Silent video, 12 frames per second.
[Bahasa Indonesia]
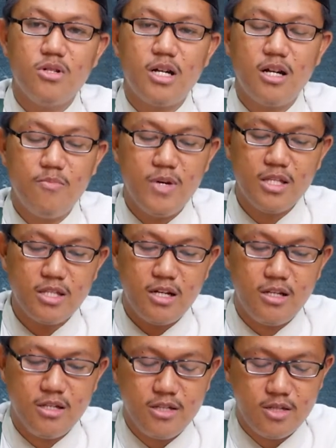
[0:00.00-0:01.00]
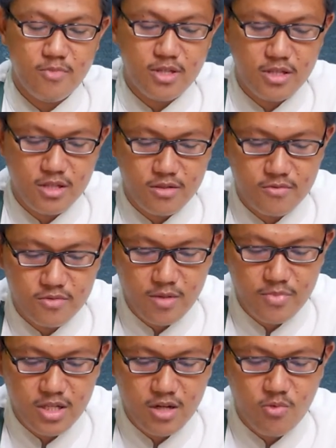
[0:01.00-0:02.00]
karena batal ya seperti itu
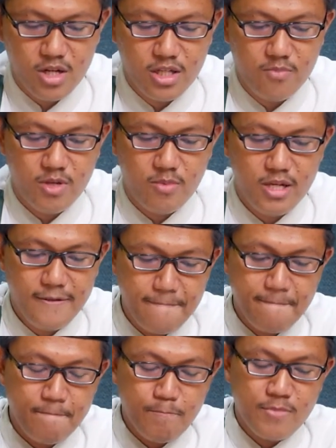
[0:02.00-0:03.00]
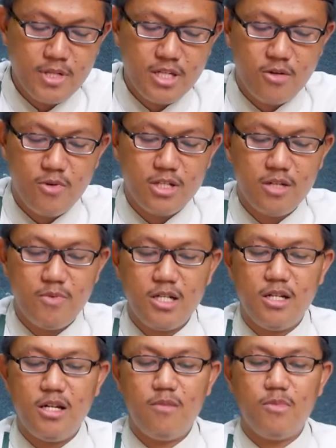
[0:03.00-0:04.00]
tapi yang wajib apa yang wajib
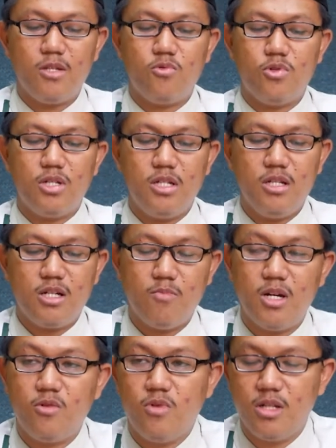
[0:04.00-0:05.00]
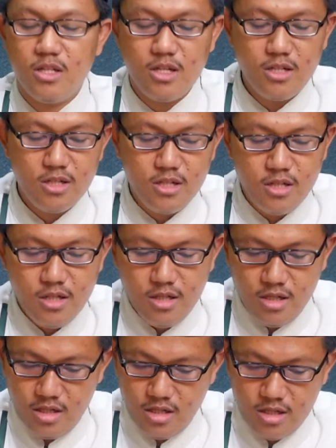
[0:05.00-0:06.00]
adalah mencuci kemaluannya.
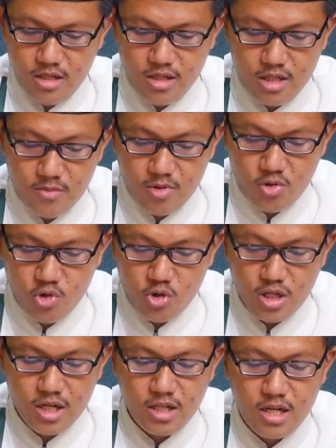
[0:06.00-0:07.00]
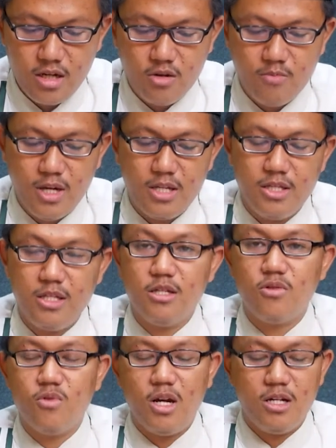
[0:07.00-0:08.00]
Uh, ini menunjukkan kalau madhi
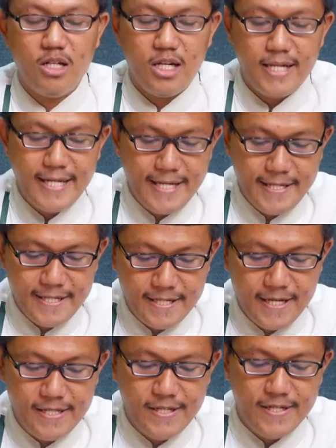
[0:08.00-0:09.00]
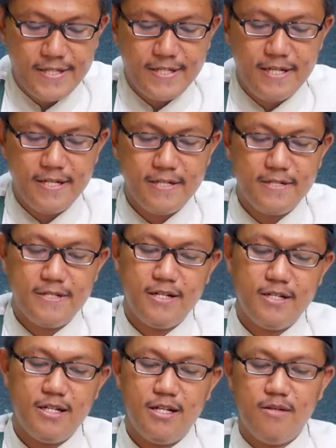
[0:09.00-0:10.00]
itu adalah najis ya.
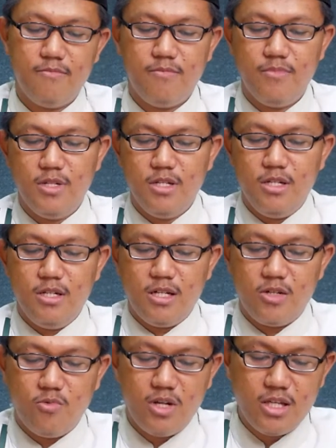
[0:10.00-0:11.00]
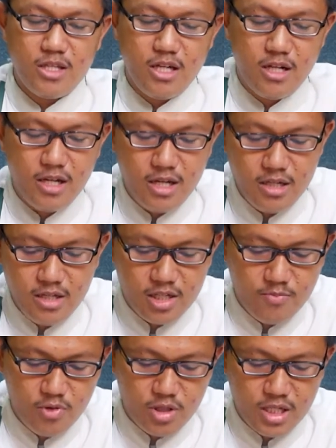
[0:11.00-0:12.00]
Dan dalam riwayat yang lain
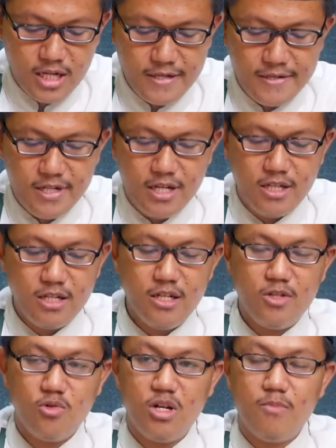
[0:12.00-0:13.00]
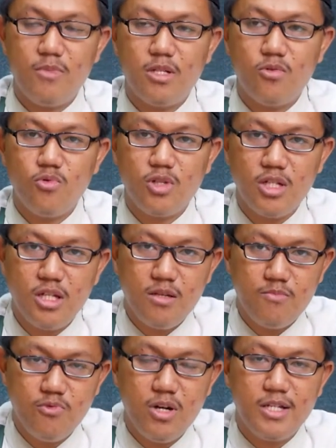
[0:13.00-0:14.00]
disebutkan hendaknya dia juga
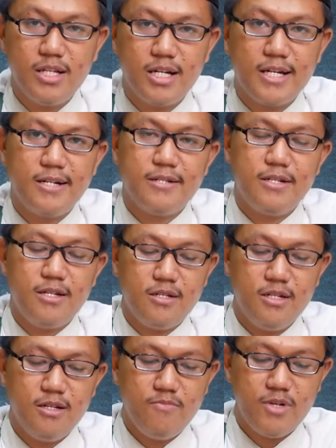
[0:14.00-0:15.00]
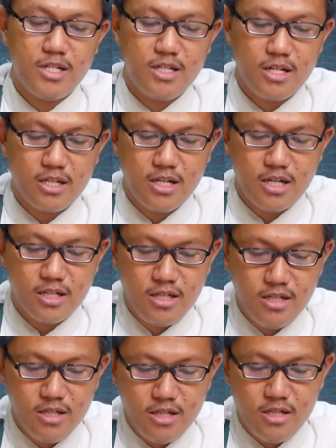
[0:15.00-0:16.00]
mencuci buah zakarnya ya bagi
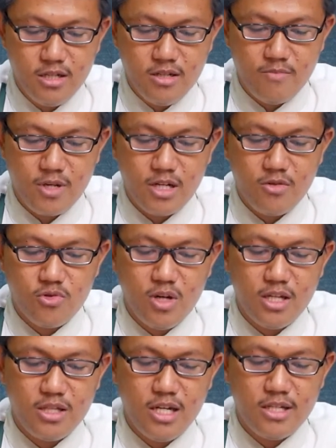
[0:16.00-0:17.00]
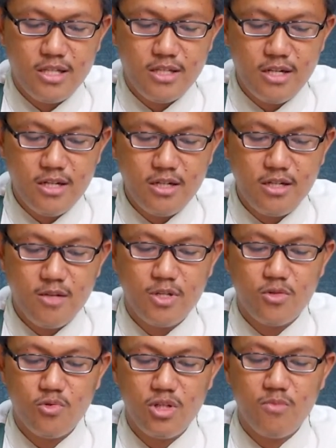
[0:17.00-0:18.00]
laki-laki. Maka untuk hati-hatinya dia
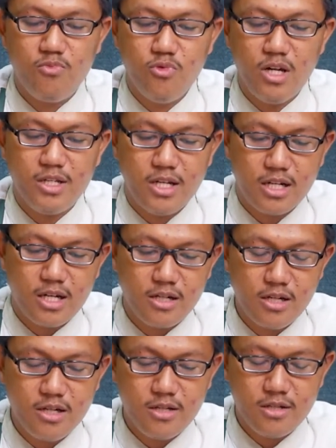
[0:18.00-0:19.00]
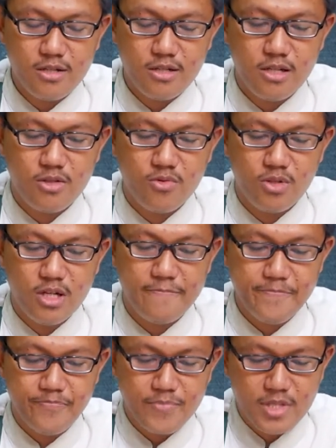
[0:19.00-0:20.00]
mencuci buah zakarnya dan juga
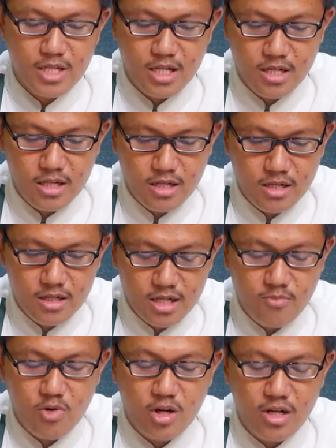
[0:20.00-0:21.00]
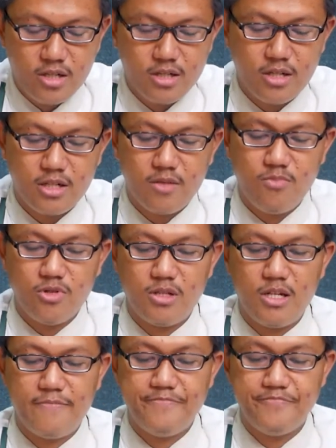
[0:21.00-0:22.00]
uh, kemaluannya tersebut. Nah,